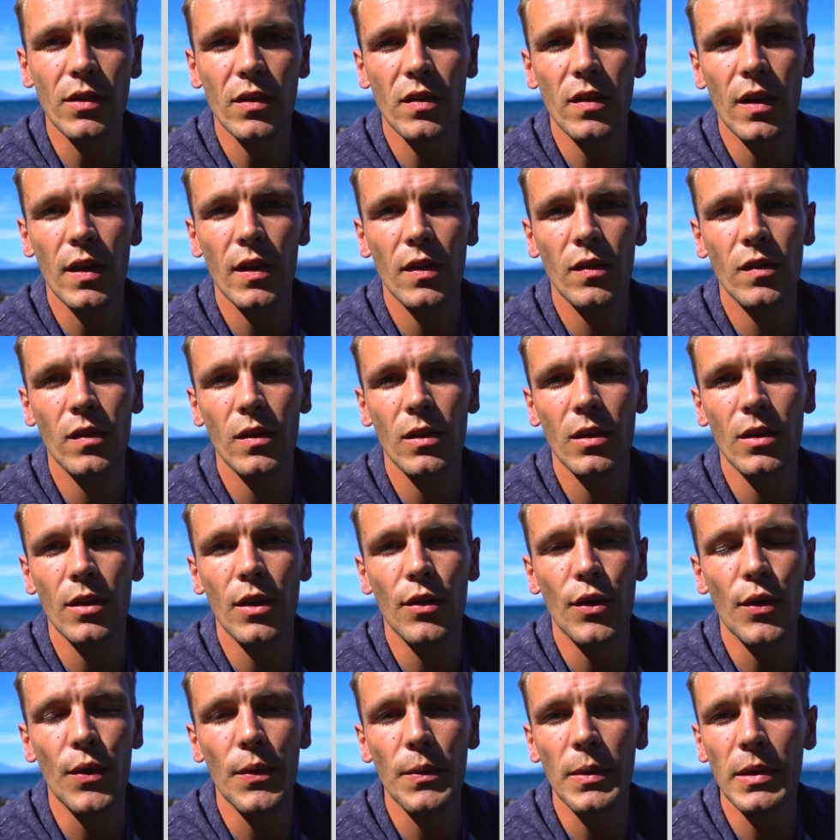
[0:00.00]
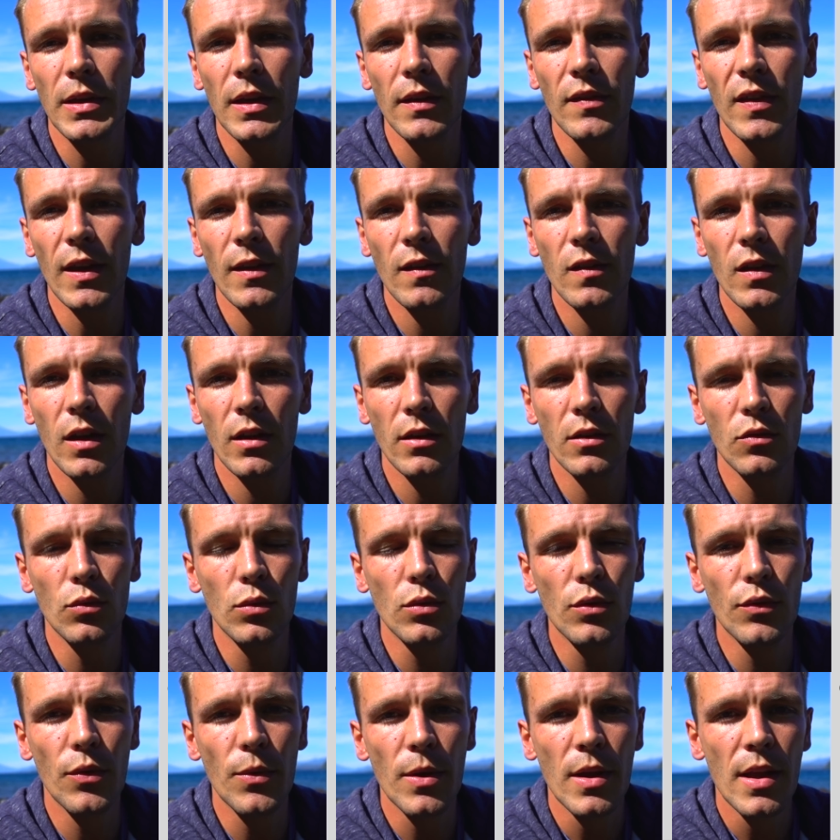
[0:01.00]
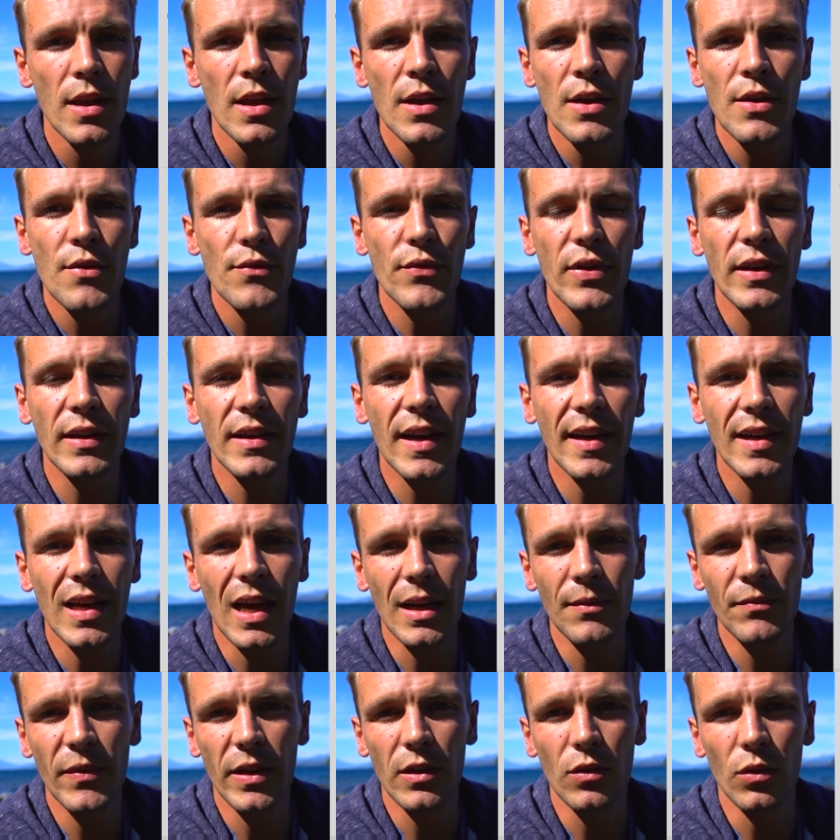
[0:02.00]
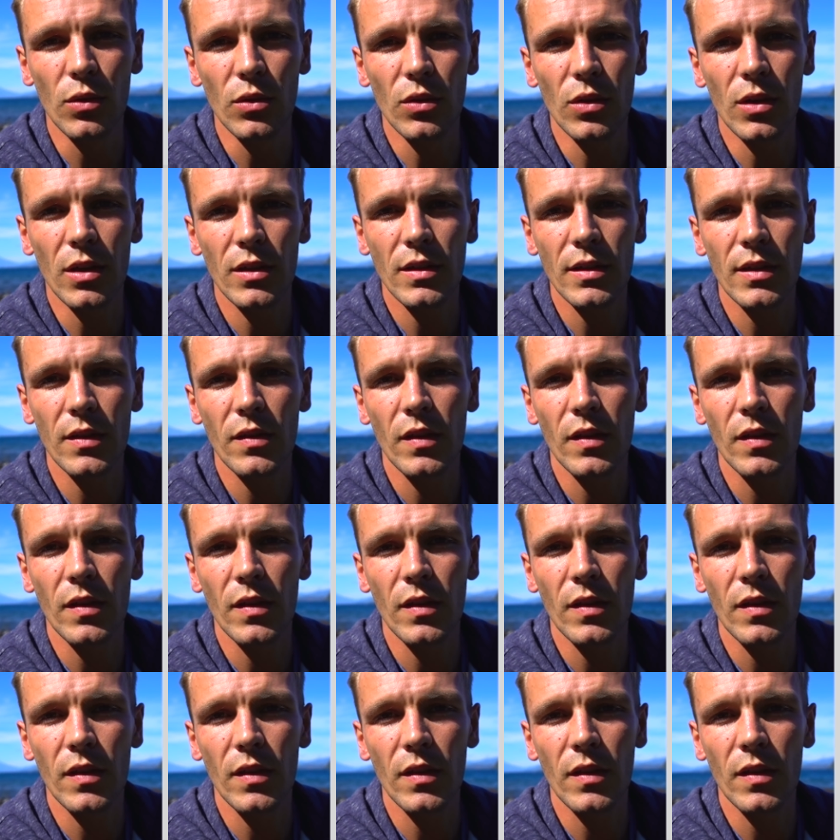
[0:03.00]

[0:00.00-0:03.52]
Das heißt, äh, die Gesetze der EU finden keine Anwendung dort.